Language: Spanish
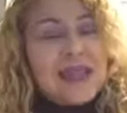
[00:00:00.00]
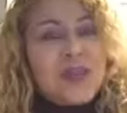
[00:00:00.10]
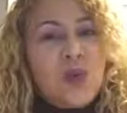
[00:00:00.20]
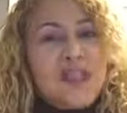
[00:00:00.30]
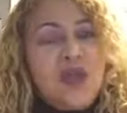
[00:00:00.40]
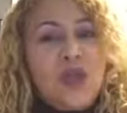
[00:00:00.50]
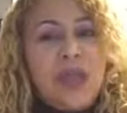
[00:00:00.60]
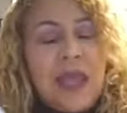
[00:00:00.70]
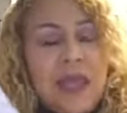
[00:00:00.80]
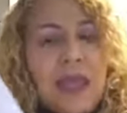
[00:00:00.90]
Es cuestión
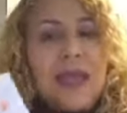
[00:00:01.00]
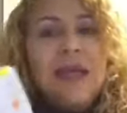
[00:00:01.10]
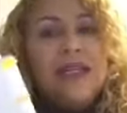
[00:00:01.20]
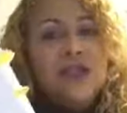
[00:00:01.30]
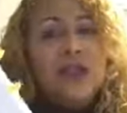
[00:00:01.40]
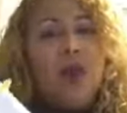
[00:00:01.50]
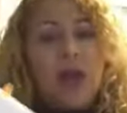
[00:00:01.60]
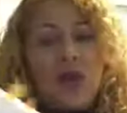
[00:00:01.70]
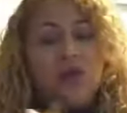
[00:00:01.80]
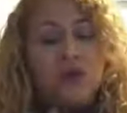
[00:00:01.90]
de qué. Eso es lo
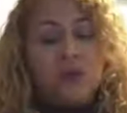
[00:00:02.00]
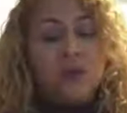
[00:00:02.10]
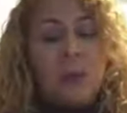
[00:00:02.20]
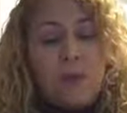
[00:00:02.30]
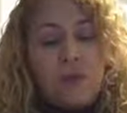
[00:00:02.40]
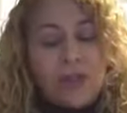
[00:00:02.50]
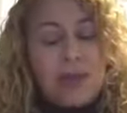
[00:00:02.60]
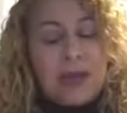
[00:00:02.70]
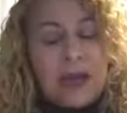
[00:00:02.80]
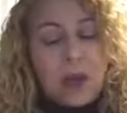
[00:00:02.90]
que nosotros vamos a
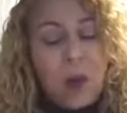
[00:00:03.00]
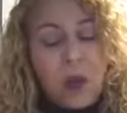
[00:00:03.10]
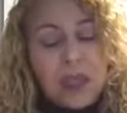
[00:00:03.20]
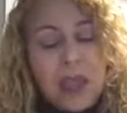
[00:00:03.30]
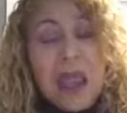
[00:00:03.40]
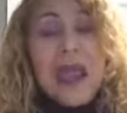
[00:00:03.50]
hablar hoy.